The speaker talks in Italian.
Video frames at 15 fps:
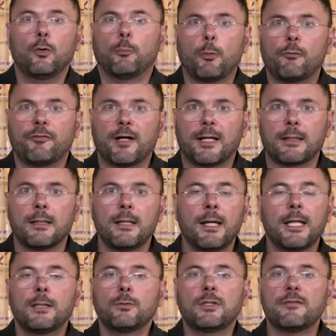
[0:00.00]
lo può fare
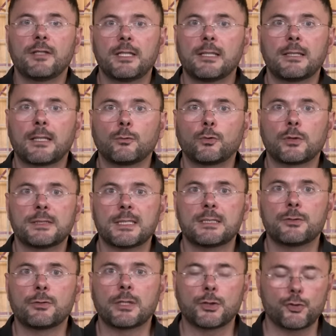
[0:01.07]
e non deve chiedere
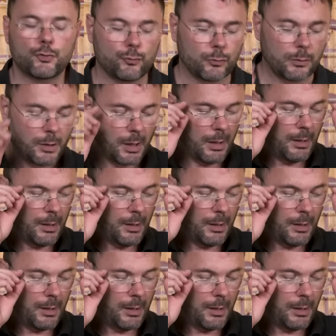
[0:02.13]
autorizzazione a nessuno,